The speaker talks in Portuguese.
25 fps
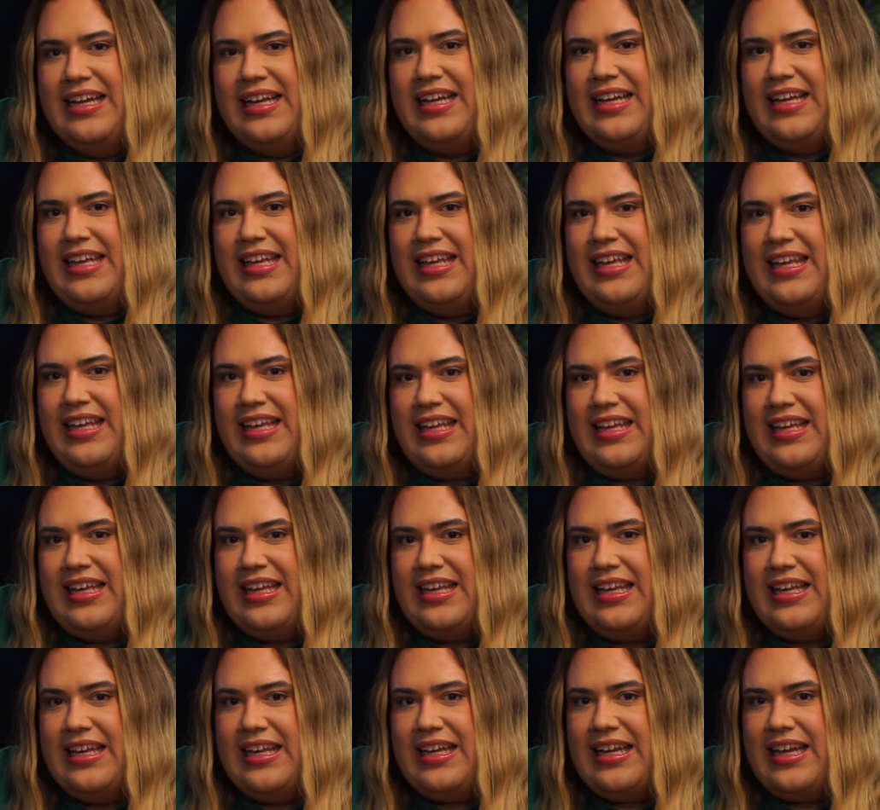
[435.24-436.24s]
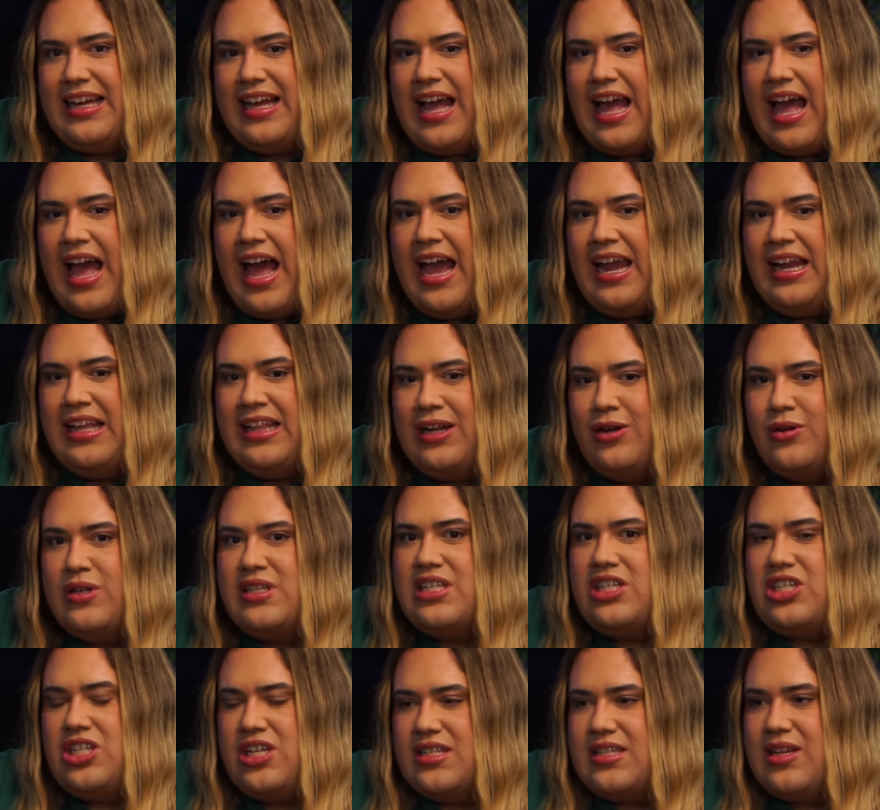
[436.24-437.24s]
E ainda não
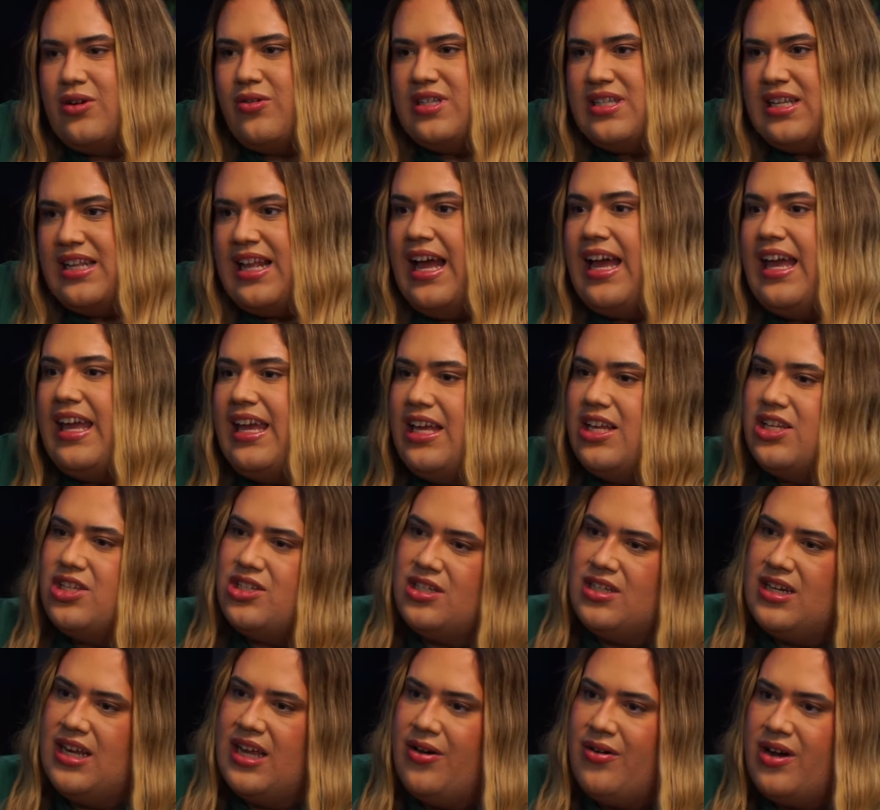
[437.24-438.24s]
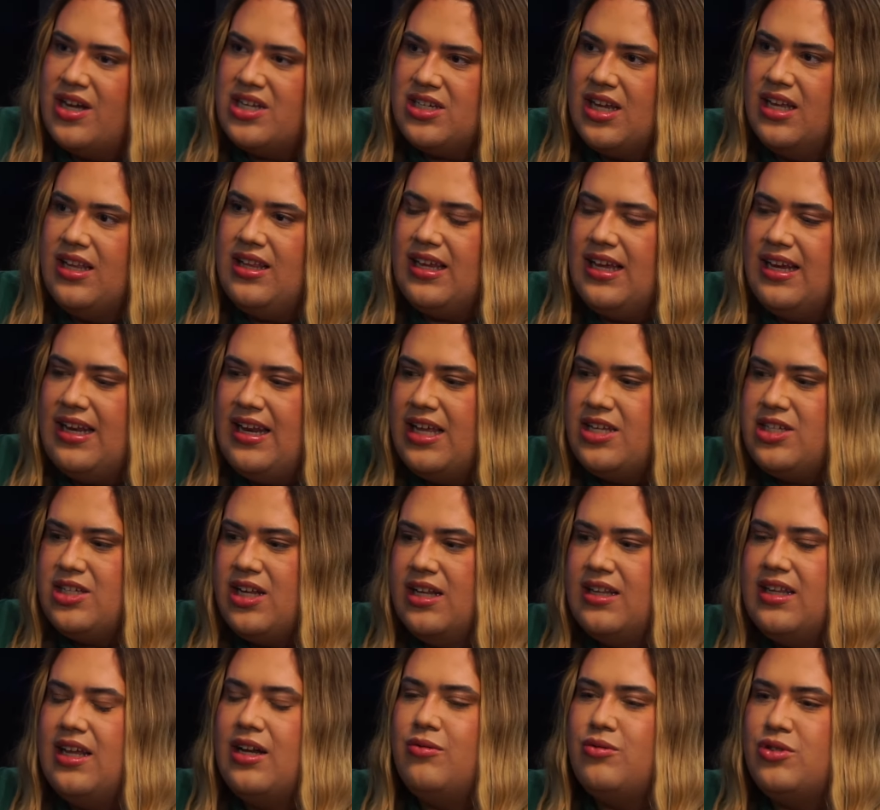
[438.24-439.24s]
existia essa coisa da rede, né? Eu acho que a internet ela
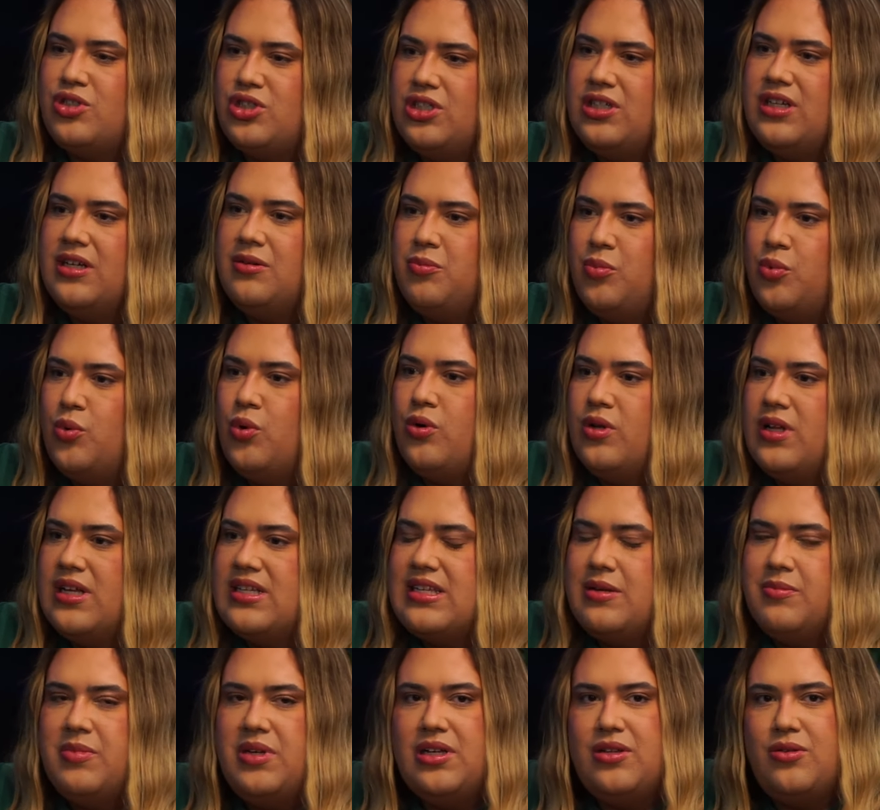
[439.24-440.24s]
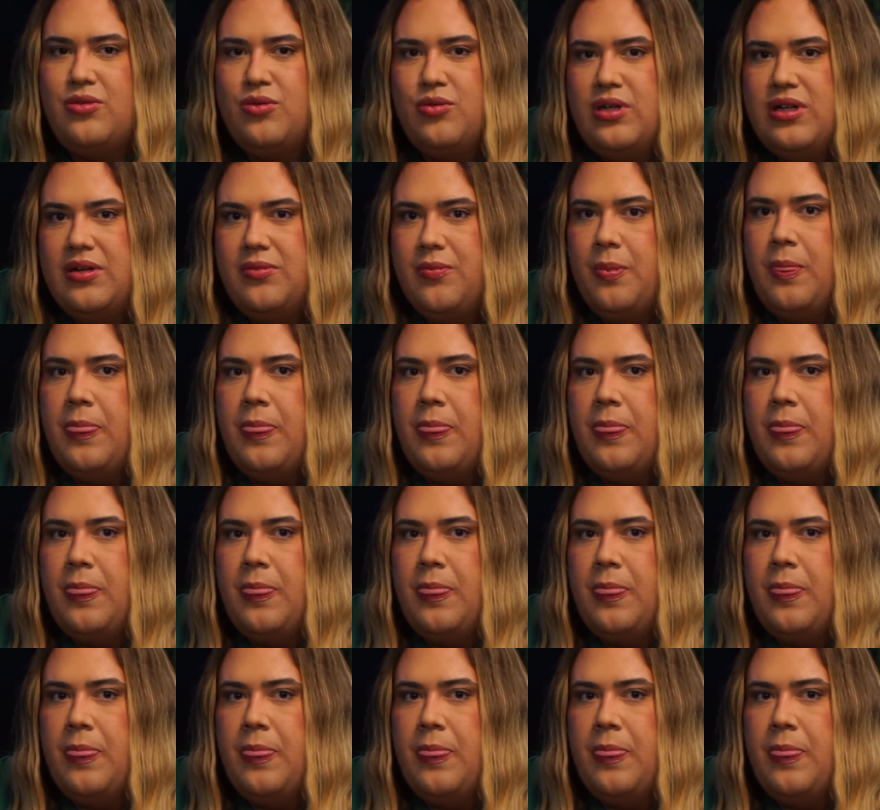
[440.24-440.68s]
ainda não tinha um pouco dessa abertura.